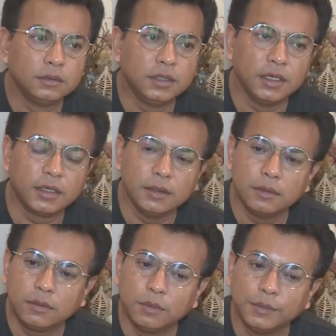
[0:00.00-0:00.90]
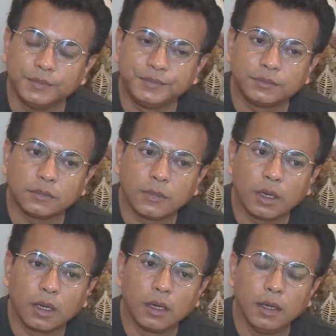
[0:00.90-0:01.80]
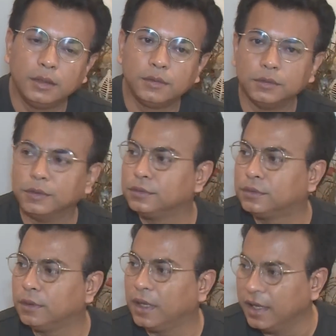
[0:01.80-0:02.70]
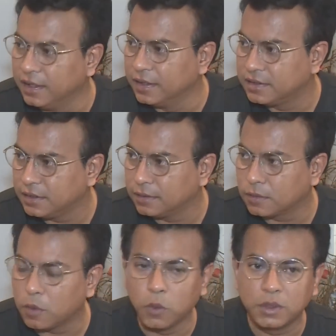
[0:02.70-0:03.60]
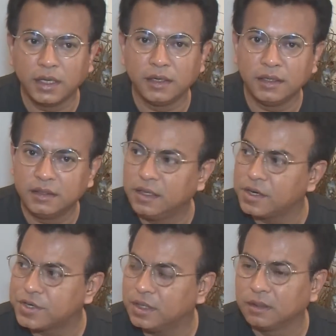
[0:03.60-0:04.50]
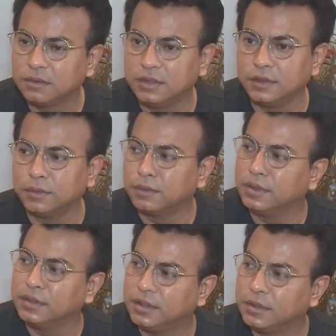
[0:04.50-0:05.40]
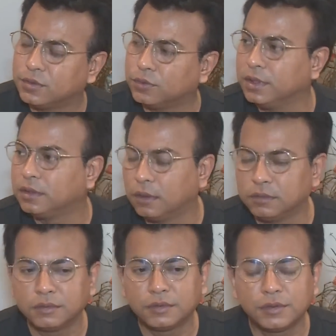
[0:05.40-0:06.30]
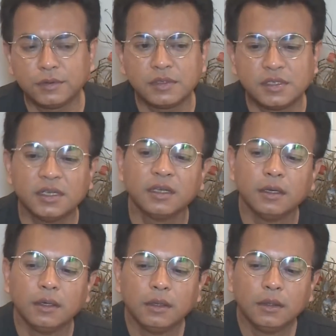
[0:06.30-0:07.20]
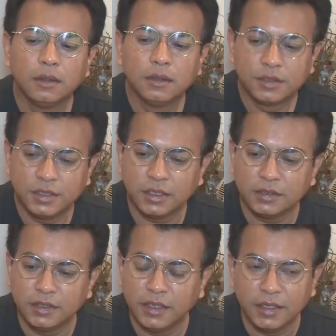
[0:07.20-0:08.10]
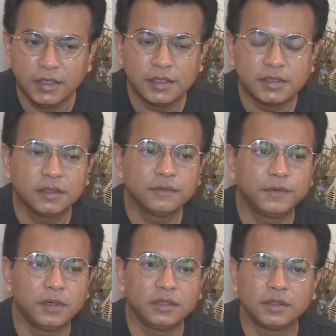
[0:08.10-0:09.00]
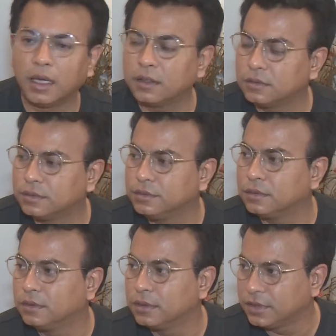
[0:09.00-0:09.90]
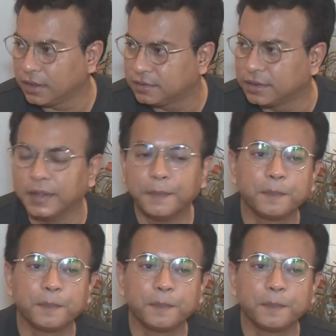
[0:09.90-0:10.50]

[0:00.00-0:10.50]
তিনি কিন্তু এই তদন্ত এড়িয়েছেন কোর্টের নির্দেশে যে দুর্নীতি চুরি তদন্ত চলছে সেটা তিনি এড়িয়েছেন ফলে তার সুযোগ্য ছাত্রী